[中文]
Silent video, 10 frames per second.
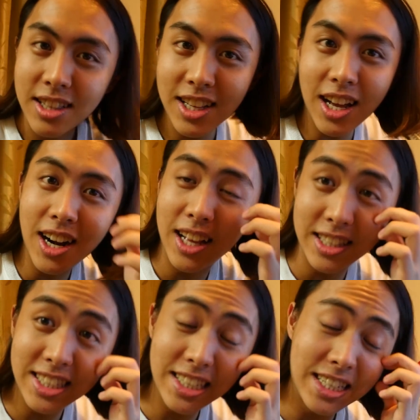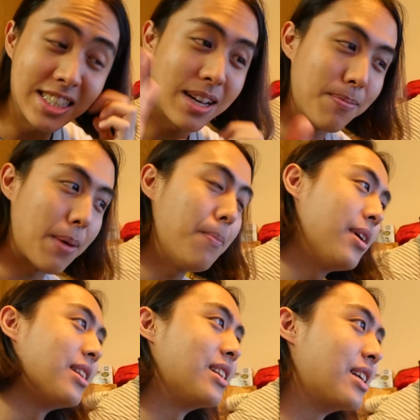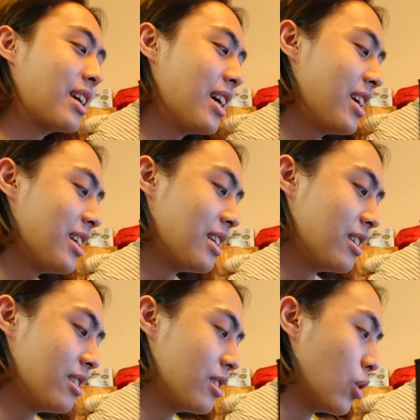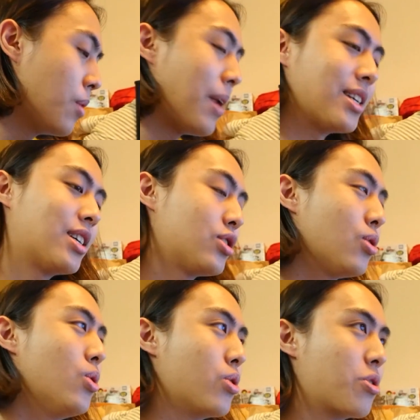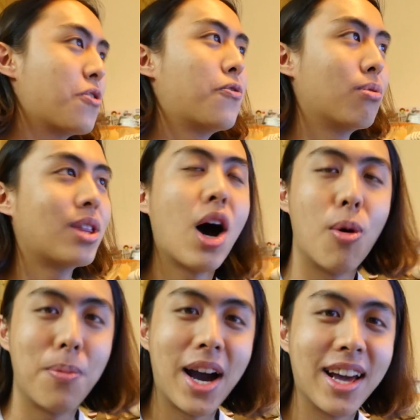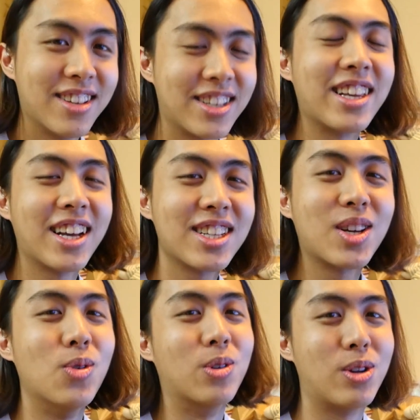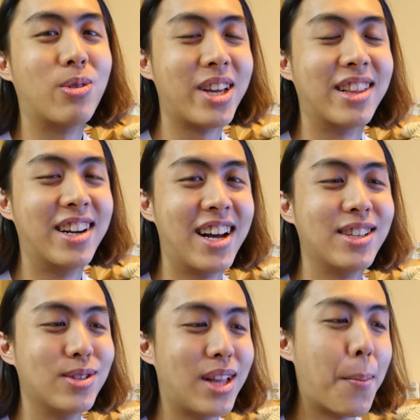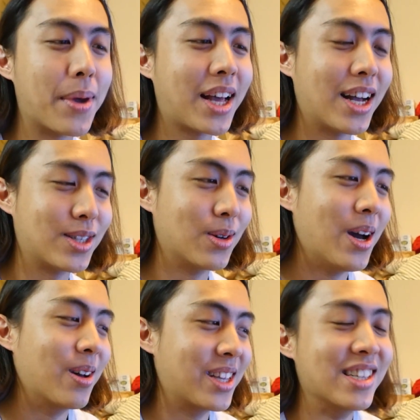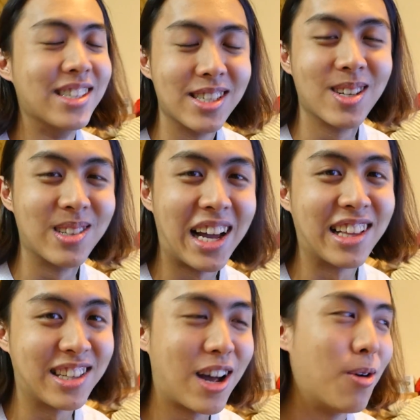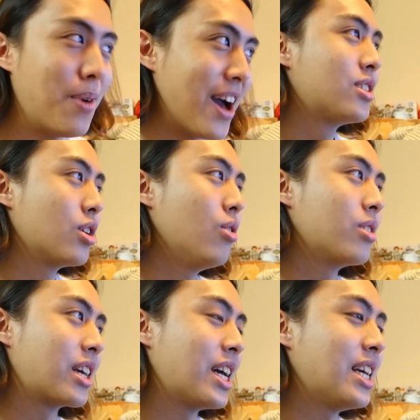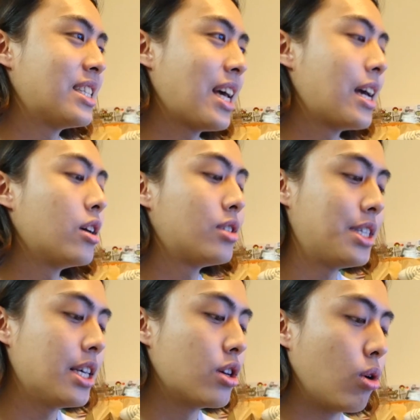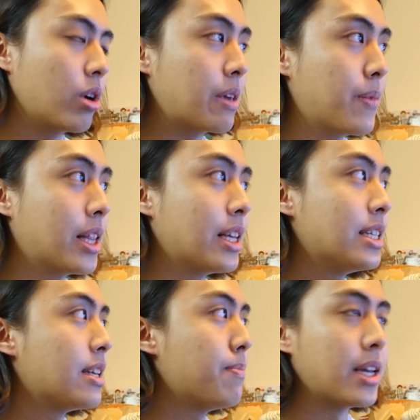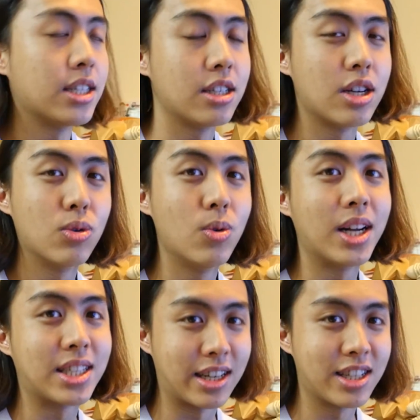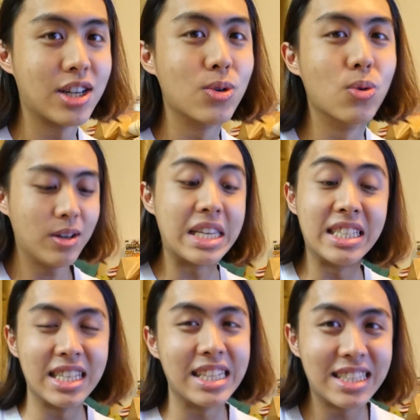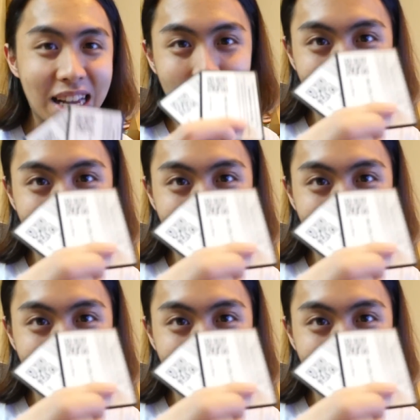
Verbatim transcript: 那当然，在线上版本，你可以，你会马上就会有一副套牌，应该是跟我同样的啦，就是拿皮卡丘还有电击兽打的套牌。之后，你可以在借由里面的一些每日任务啊、奖励任务，以及你在